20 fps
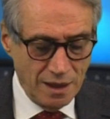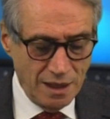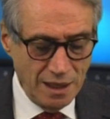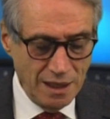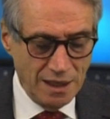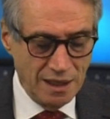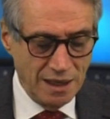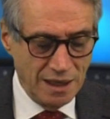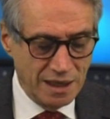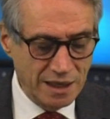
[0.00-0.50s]

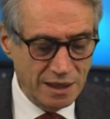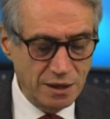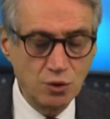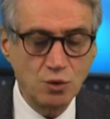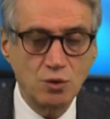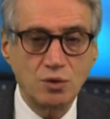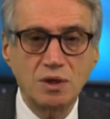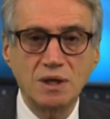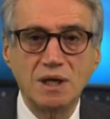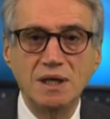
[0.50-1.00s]
e la
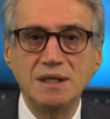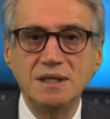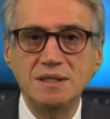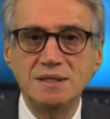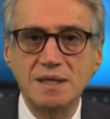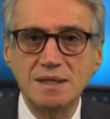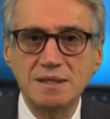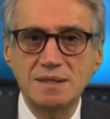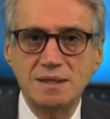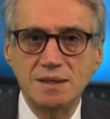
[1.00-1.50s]

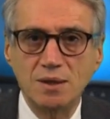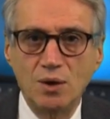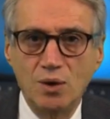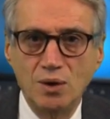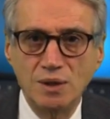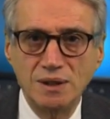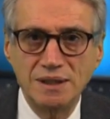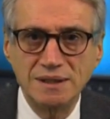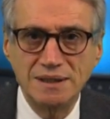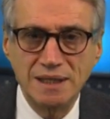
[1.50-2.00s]

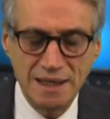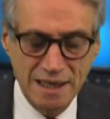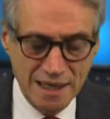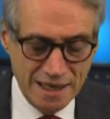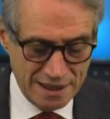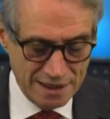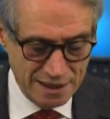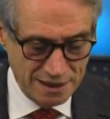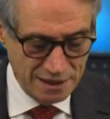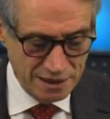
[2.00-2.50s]
riorganizzazione
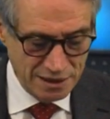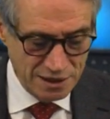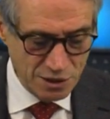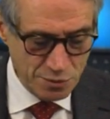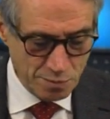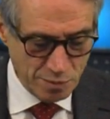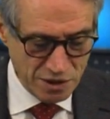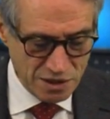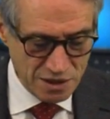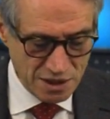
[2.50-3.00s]
dell'area di
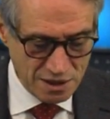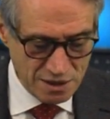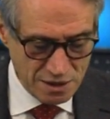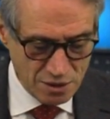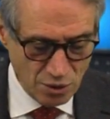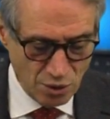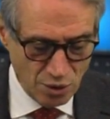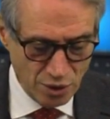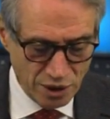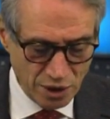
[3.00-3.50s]

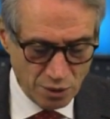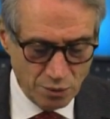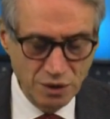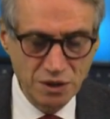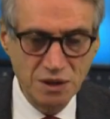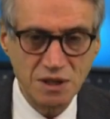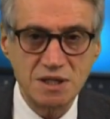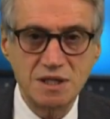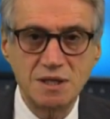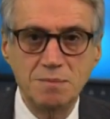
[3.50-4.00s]
dispensazione.
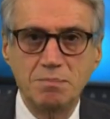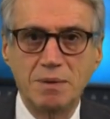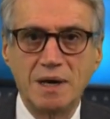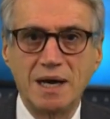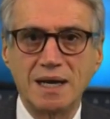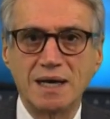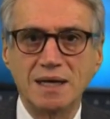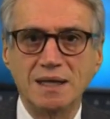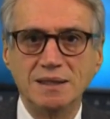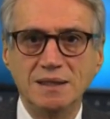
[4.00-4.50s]
Quindi si
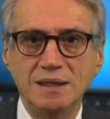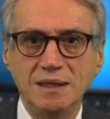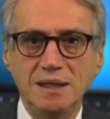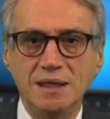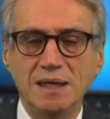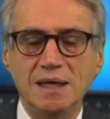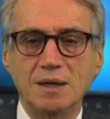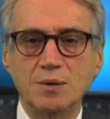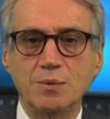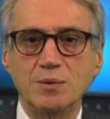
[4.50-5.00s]
parla
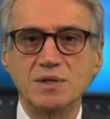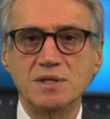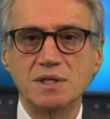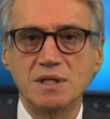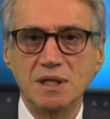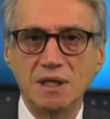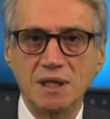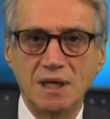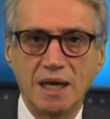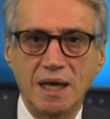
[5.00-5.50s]
di
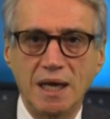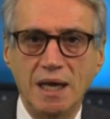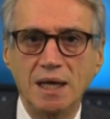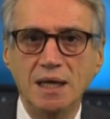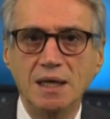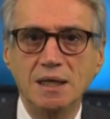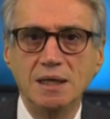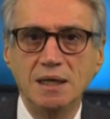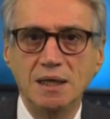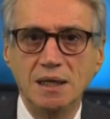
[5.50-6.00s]
acquisire
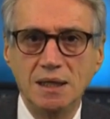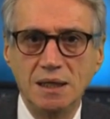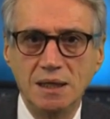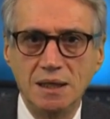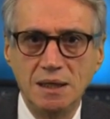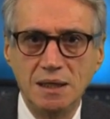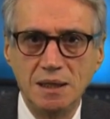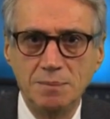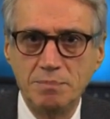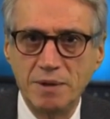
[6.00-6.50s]

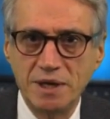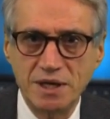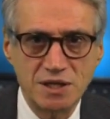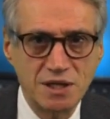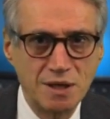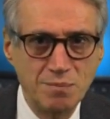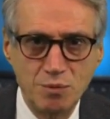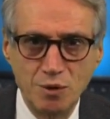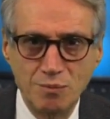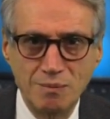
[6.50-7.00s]
eh, per
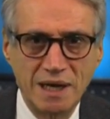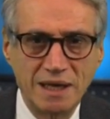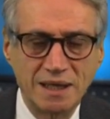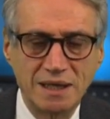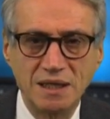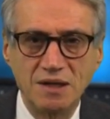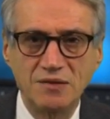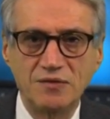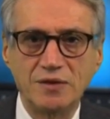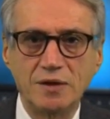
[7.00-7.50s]
esempio
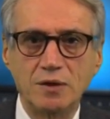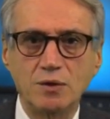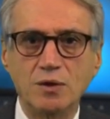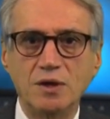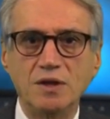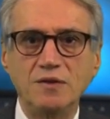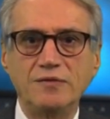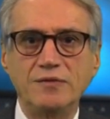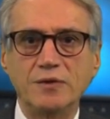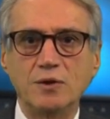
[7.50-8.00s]
macchine
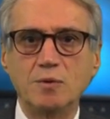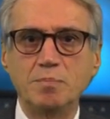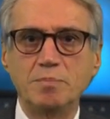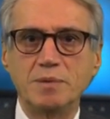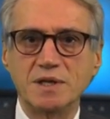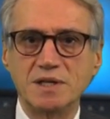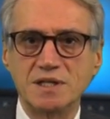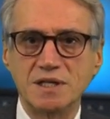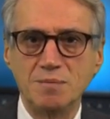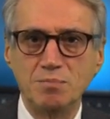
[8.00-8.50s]
frigorifero,
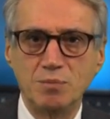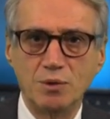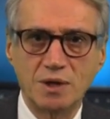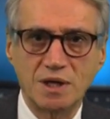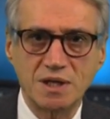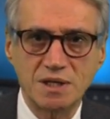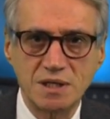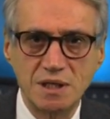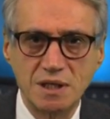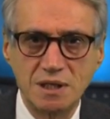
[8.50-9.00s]
per esempio
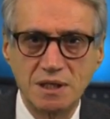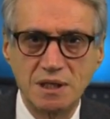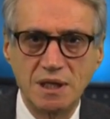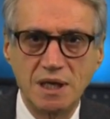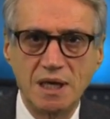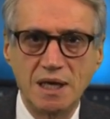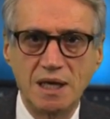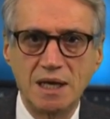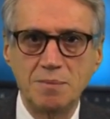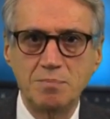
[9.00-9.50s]

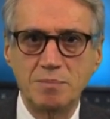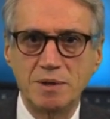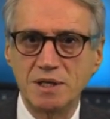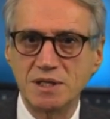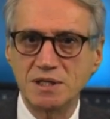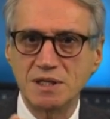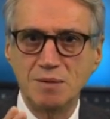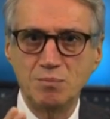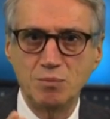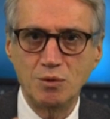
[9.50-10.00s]
cassettiere, per
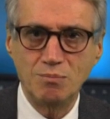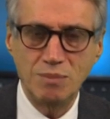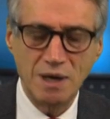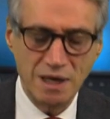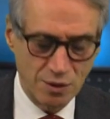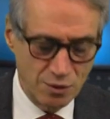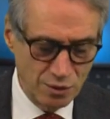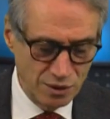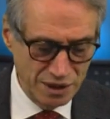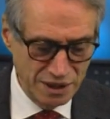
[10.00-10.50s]
esempio
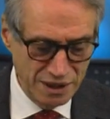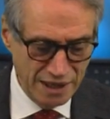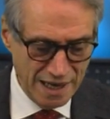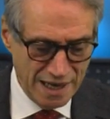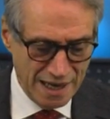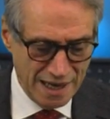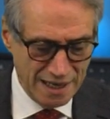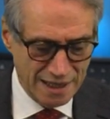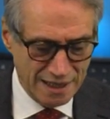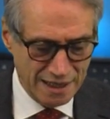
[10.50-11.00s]
banco
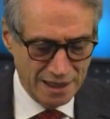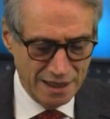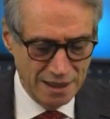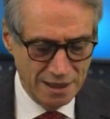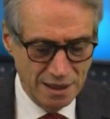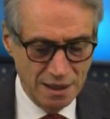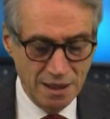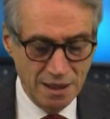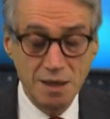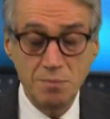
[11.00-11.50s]
lineare,
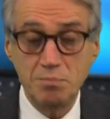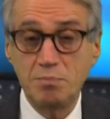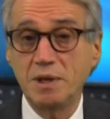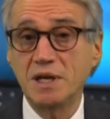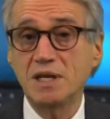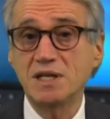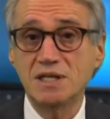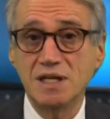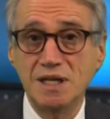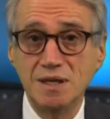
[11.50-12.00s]

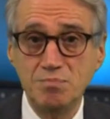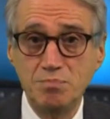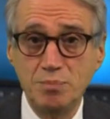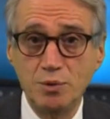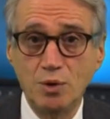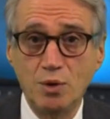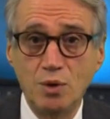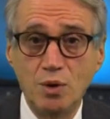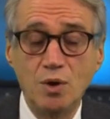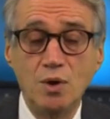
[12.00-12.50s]
per
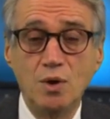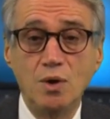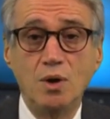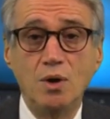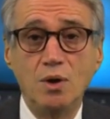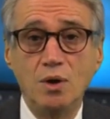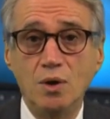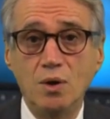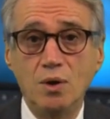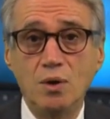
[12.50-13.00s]
esempio
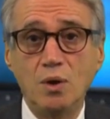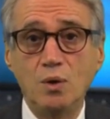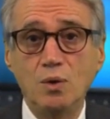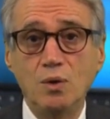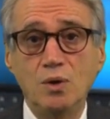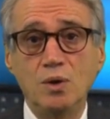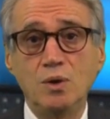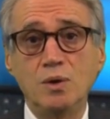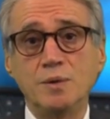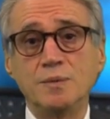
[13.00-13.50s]
eh,
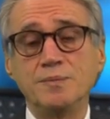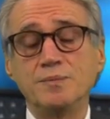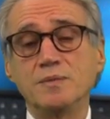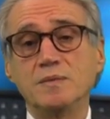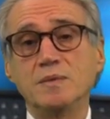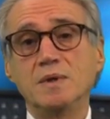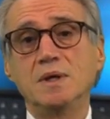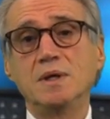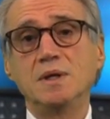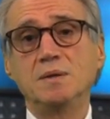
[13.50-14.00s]

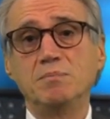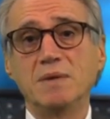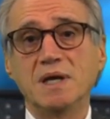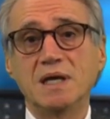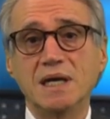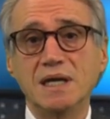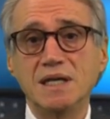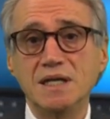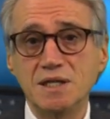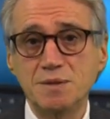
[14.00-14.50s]
eh,
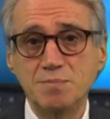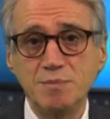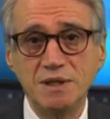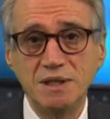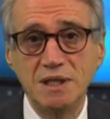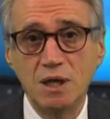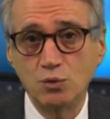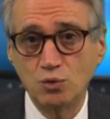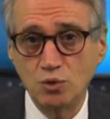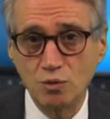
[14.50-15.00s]

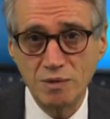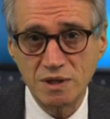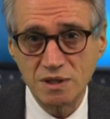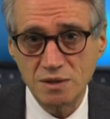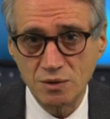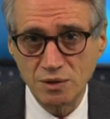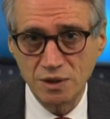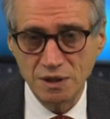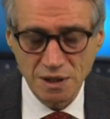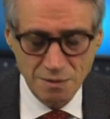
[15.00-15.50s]
meccanismi di
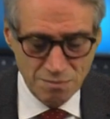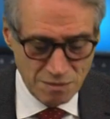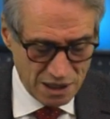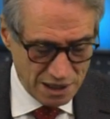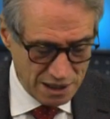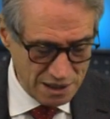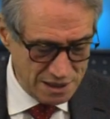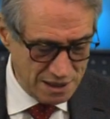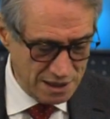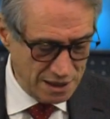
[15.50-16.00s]
automazione del
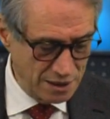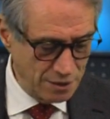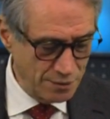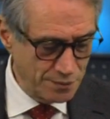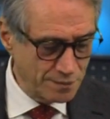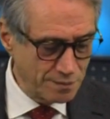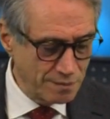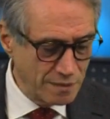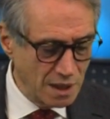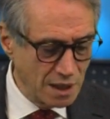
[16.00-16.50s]
magazzino.
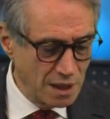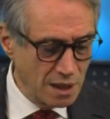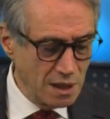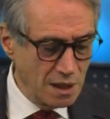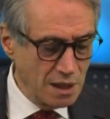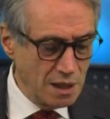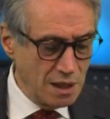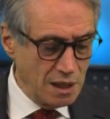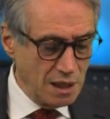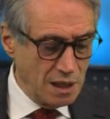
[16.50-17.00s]

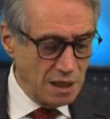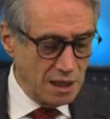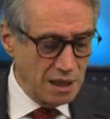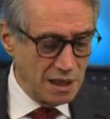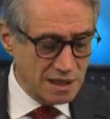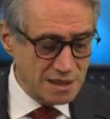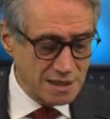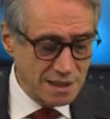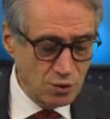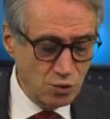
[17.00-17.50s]

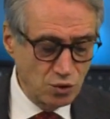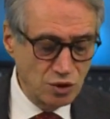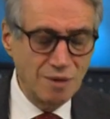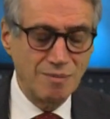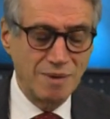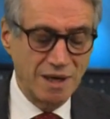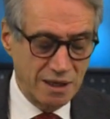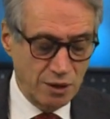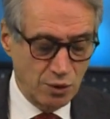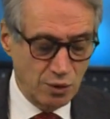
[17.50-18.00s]
La seconda
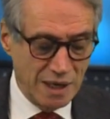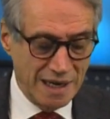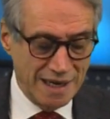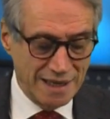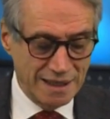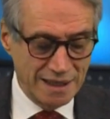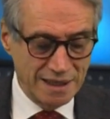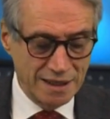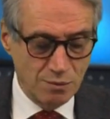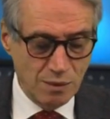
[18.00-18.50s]

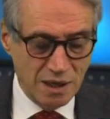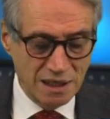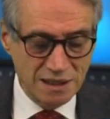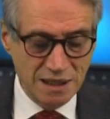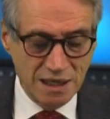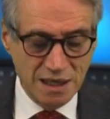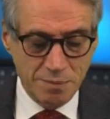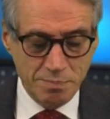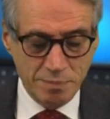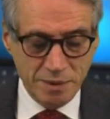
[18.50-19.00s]
macroarea riguarda la